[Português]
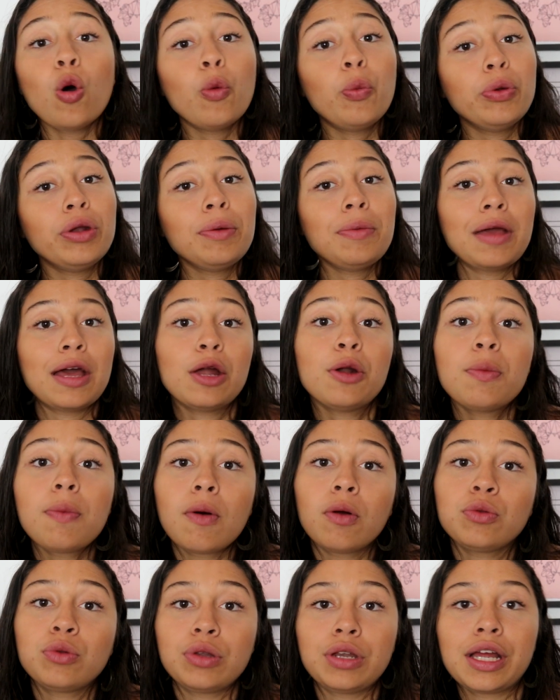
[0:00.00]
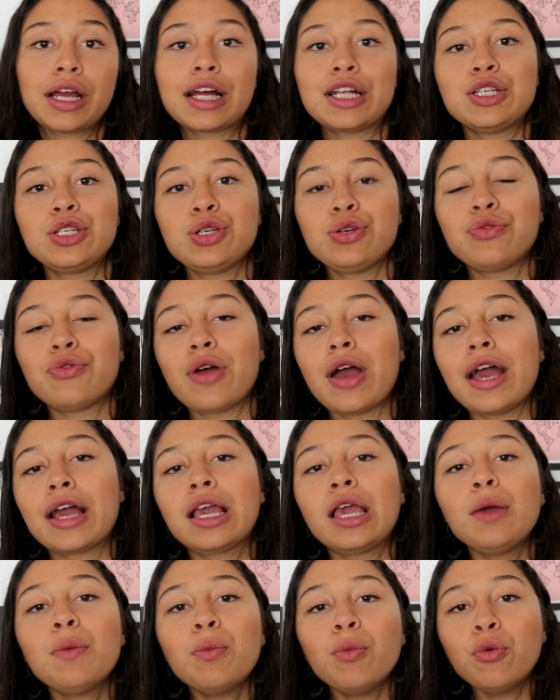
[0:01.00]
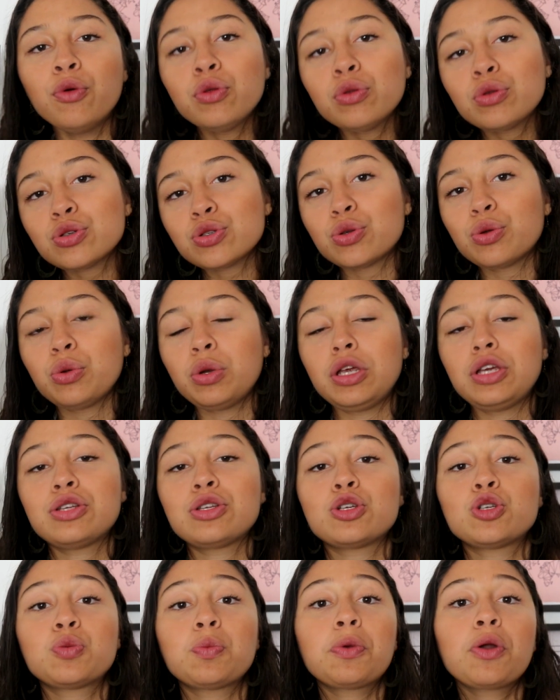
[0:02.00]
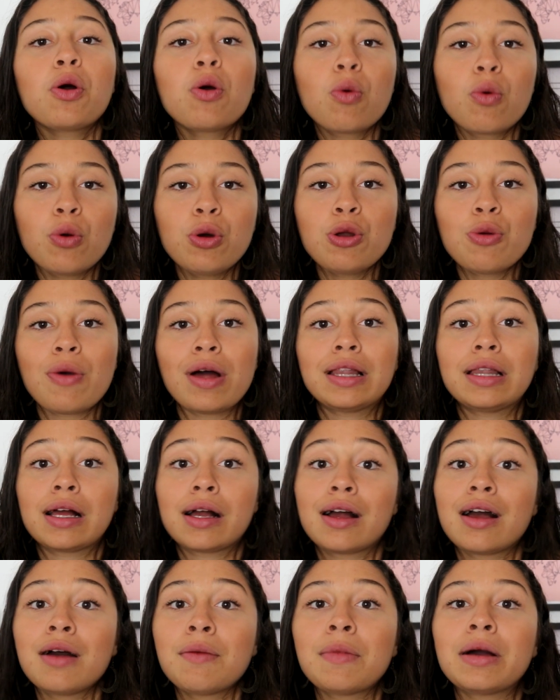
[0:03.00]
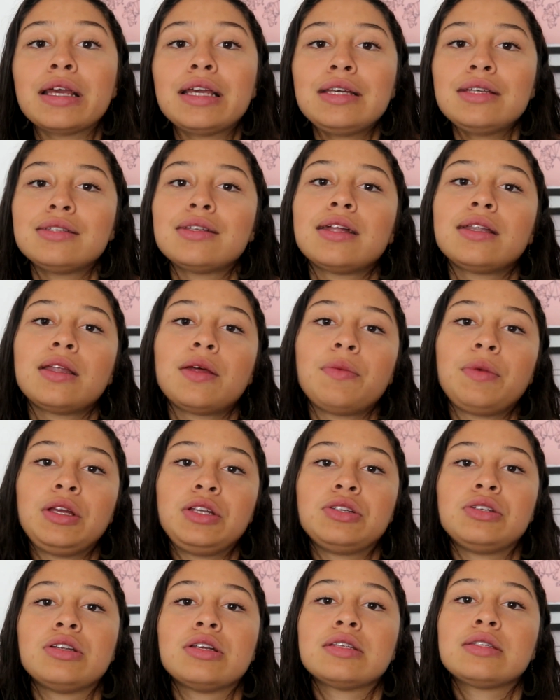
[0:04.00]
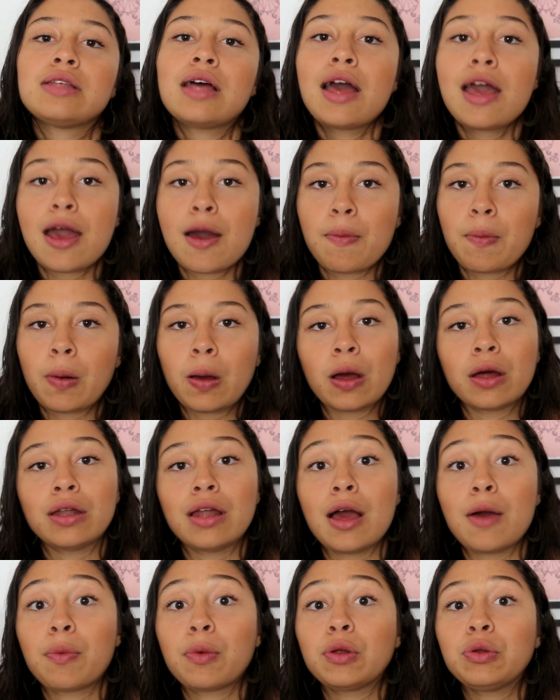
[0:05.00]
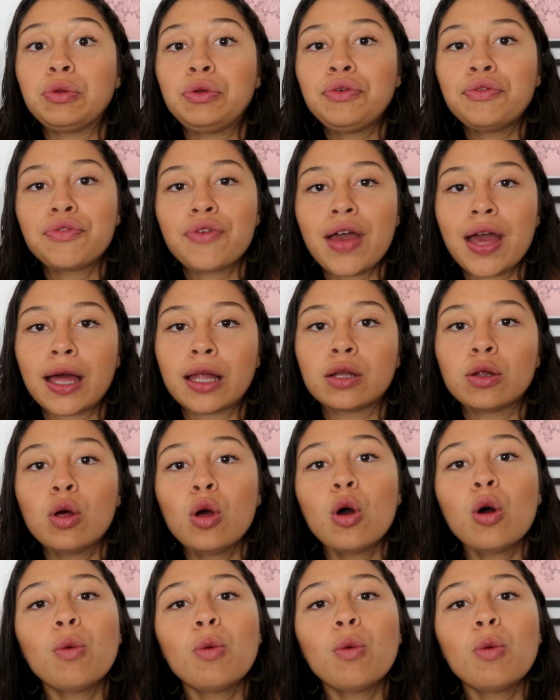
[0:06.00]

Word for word: O primeiro ponto negativo é que muitos turistas procuram Atacama exatamente nessa época, na época do inverno,